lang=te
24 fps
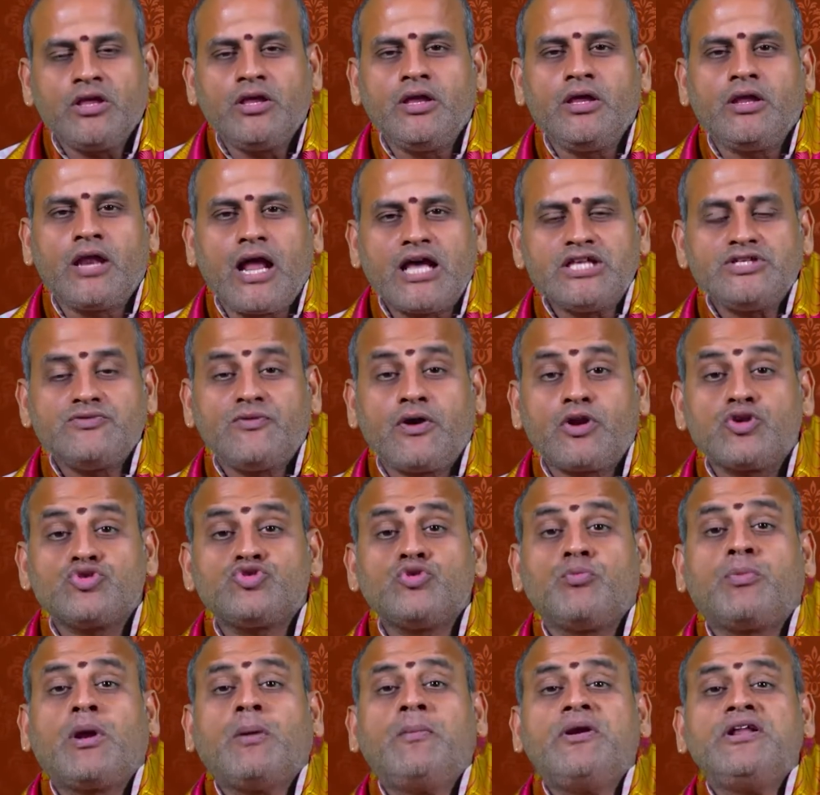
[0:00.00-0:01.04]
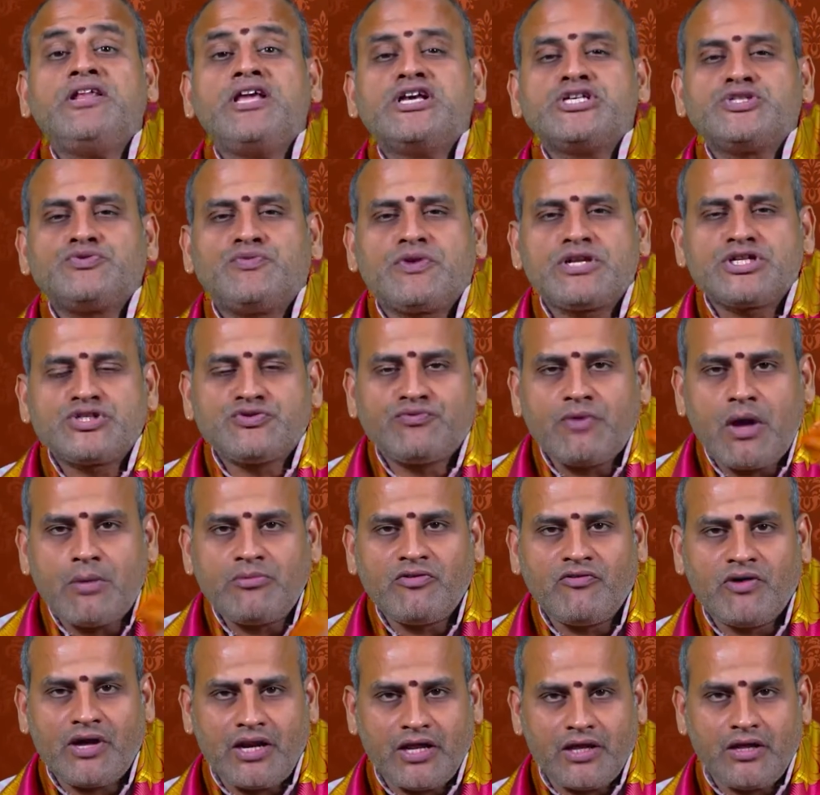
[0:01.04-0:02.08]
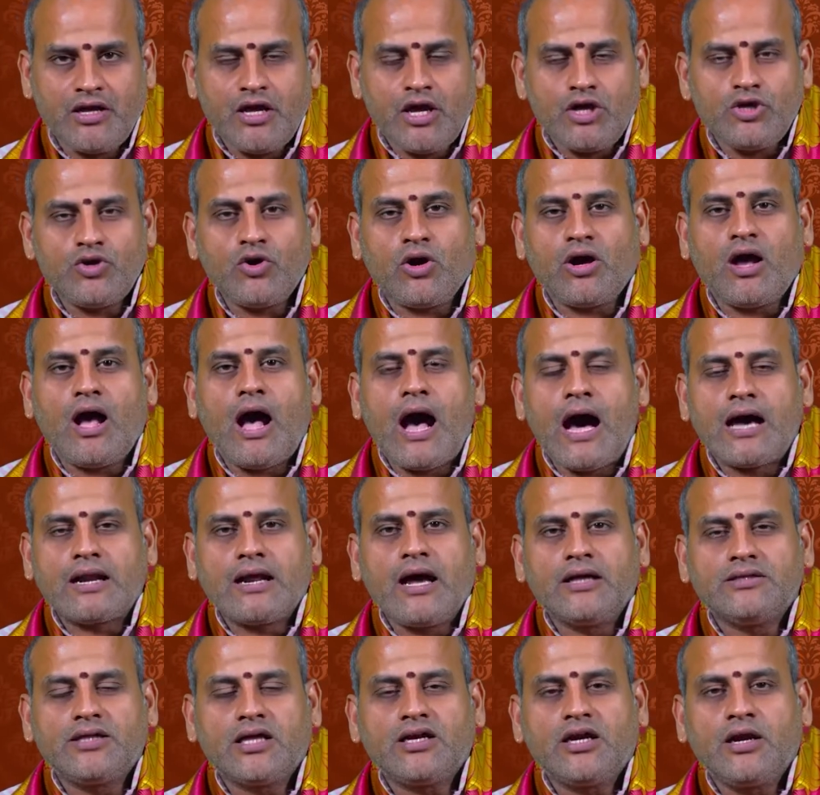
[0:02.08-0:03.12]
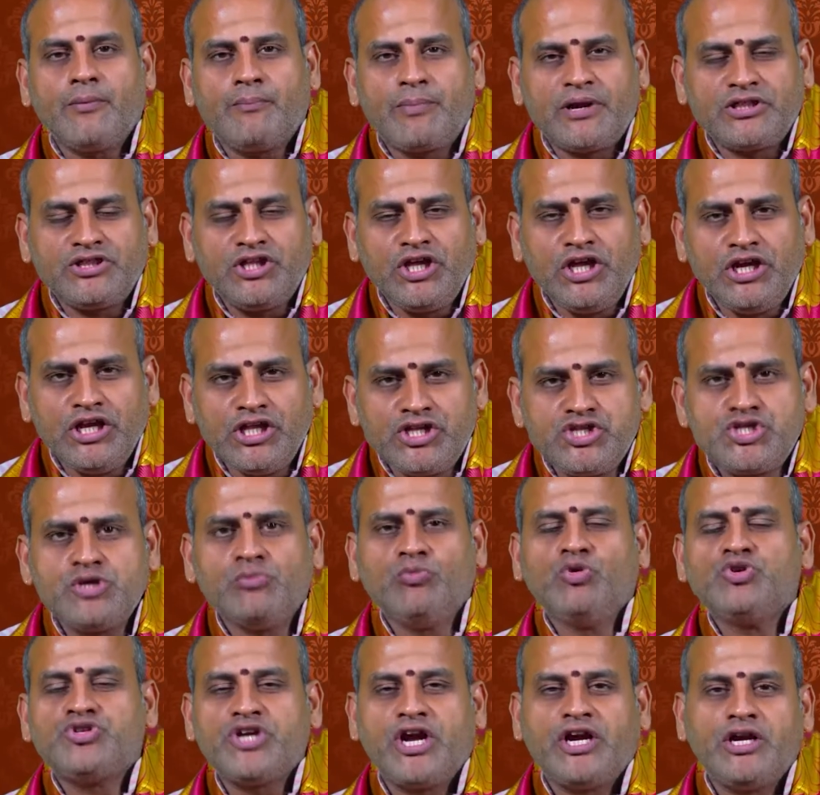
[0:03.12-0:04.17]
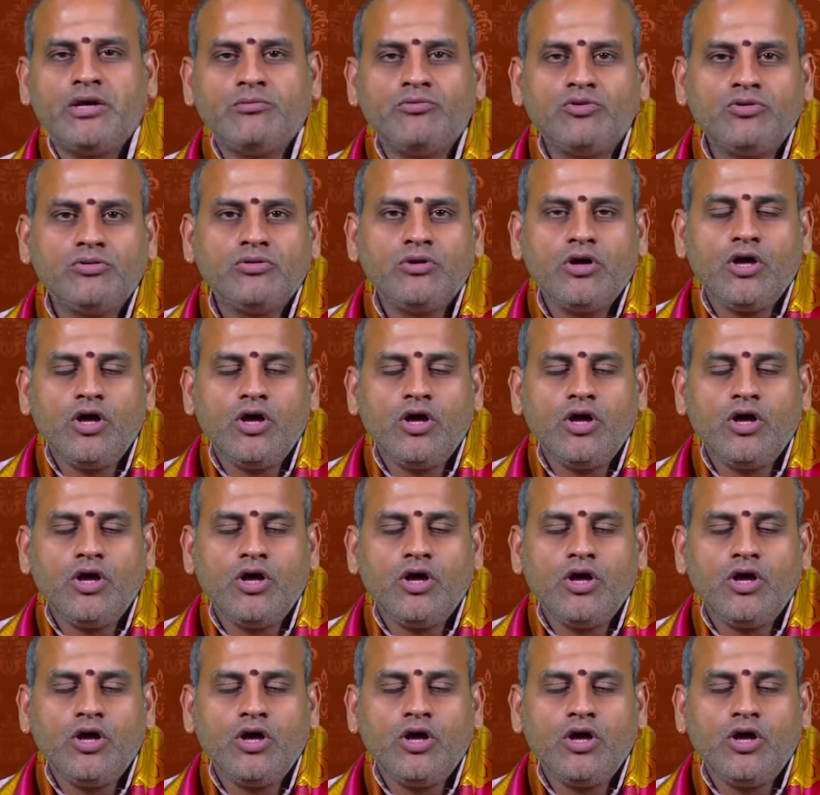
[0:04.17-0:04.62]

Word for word: ఈ రాశివారు సుబ్రహ్మణ్యేశ్వర స్వామి వారి యొక్క ఆరాధనని ప్రతి నిత్యము చేయడము